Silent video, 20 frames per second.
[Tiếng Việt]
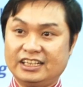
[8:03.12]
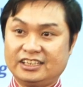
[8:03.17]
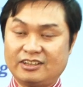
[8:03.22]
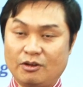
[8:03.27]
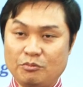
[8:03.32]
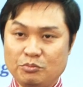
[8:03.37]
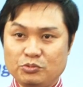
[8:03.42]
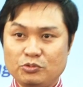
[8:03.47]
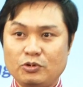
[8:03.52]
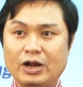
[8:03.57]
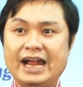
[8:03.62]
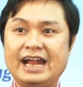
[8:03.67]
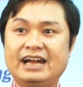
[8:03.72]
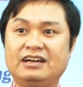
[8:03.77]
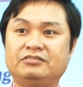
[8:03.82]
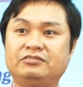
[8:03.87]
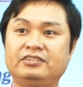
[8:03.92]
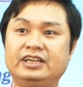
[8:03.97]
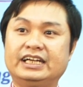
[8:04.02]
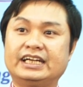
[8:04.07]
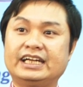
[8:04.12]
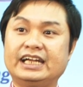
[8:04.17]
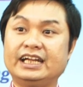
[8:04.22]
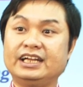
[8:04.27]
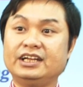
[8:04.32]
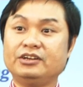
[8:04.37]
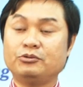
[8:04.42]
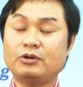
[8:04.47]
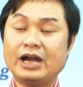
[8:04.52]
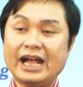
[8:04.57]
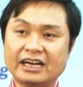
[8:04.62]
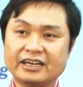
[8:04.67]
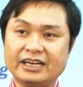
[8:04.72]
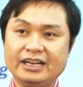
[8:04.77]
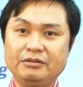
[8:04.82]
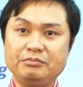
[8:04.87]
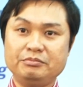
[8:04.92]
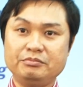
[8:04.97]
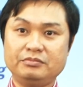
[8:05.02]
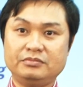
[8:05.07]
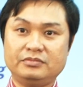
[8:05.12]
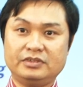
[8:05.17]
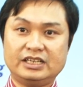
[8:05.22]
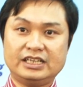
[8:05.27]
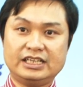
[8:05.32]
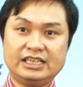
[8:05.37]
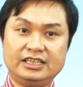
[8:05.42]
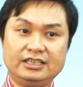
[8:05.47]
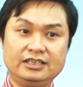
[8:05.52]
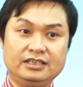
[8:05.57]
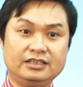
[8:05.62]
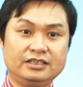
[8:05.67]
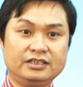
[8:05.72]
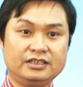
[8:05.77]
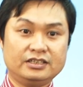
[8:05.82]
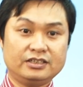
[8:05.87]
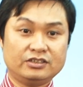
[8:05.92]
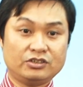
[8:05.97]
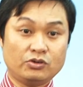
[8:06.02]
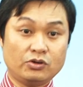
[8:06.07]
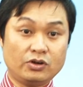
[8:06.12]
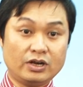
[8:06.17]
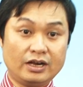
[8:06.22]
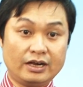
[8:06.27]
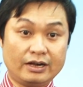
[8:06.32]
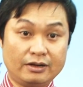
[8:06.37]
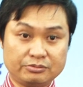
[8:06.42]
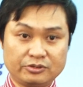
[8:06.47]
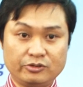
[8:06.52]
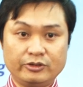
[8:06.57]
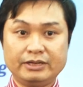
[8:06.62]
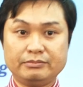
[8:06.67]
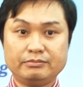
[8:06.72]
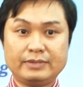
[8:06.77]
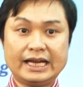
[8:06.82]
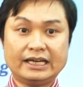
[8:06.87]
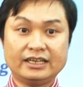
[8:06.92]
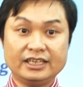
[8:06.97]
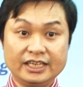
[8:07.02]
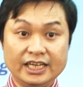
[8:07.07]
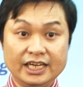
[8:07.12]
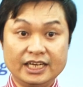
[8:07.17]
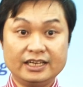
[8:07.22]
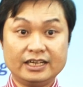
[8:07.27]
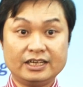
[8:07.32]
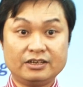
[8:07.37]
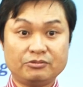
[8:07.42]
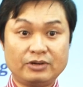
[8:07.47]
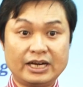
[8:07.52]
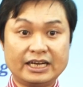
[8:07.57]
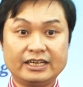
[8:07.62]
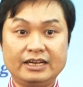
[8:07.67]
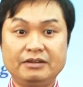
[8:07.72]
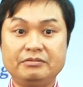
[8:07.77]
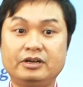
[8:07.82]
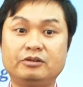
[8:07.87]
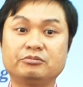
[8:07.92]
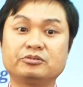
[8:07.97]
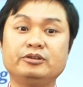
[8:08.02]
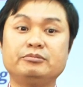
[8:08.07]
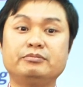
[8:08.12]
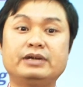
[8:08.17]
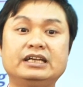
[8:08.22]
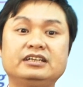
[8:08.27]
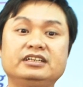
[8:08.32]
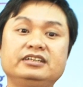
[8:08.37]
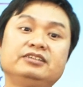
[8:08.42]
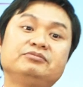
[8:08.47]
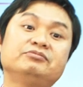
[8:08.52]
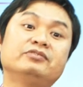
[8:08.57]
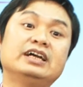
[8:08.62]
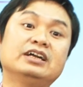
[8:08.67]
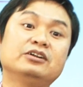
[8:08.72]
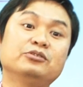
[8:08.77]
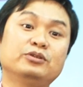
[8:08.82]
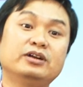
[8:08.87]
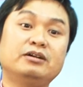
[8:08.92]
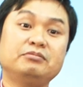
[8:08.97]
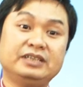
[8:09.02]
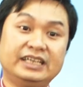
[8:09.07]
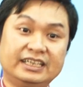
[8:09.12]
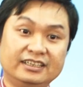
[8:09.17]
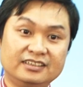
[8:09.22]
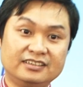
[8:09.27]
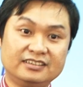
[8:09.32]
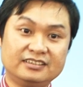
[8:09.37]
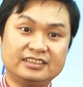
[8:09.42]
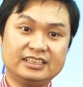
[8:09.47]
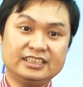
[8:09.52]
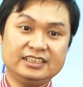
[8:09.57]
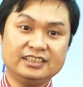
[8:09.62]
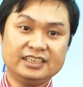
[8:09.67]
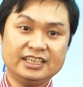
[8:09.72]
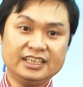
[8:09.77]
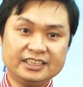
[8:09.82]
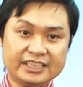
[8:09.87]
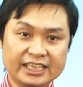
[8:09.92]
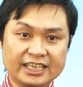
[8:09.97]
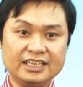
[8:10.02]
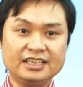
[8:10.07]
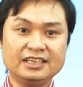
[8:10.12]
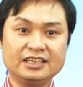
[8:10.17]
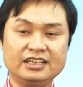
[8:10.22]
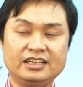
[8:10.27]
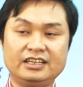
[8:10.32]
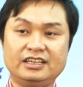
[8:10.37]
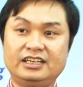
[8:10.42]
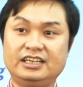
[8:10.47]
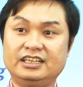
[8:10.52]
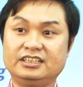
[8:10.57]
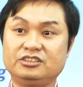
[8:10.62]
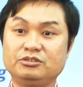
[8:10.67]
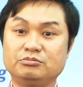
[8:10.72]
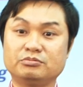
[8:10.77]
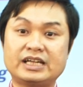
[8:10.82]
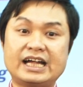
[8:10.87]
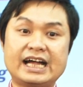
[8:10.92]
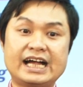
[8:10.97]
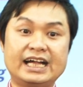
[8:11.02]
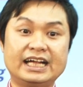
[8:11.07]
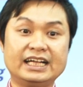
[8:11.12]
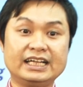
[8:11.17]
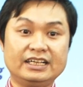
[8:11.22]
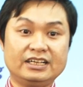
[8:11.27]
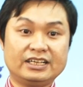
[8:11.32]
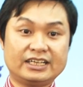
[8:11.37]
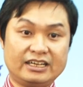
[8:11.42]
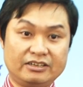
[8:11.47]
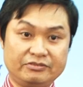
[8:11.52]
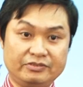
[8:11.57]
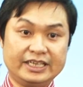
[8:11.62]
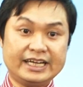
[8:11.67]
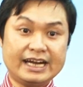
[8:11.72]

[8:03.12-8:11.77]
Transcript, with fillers: tổng quan về cái quan điểm à, của học thuyết Marx Lenin à, quan điểm học thuyết Marx Lenin về nguồn gốc nhà nước là những ý chính à, chúng ta cần phải